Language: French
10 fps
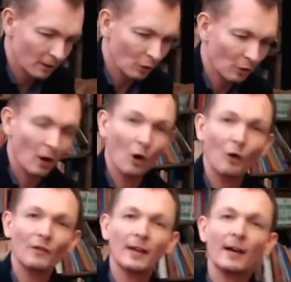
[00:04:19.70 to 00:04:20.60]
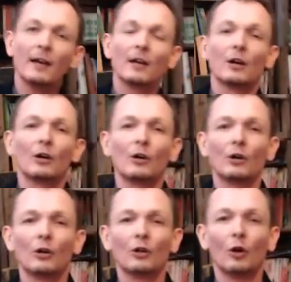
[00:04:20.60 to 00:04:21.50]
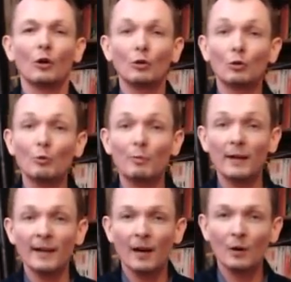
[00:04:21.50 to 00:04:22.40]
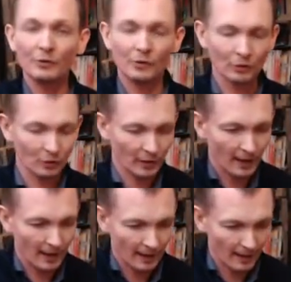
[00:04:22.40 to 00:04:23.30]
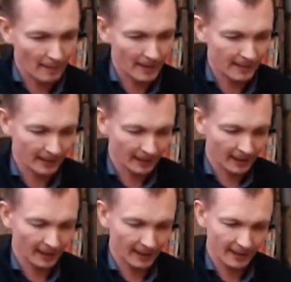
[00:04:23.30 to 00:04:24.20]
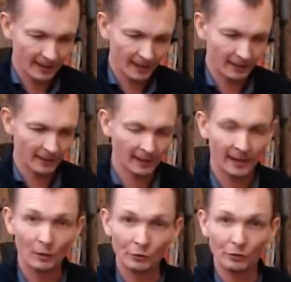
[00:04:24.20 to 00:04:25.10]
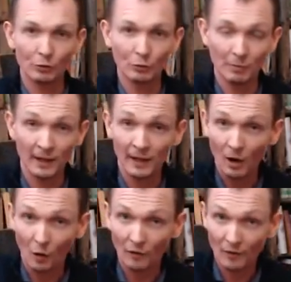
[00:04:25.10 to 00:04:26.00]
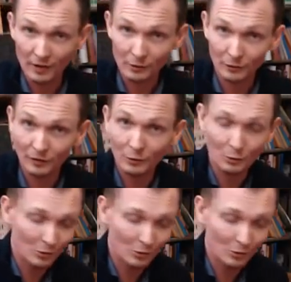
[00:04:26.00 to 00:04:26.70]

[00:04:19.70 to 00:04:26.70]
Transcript: Donc là, on revient euh, dans le couplet. Hein. on sent qu'il y a la, basse derrière et la guitare qui réannonce le couplet. On va voir ce que fait du coup le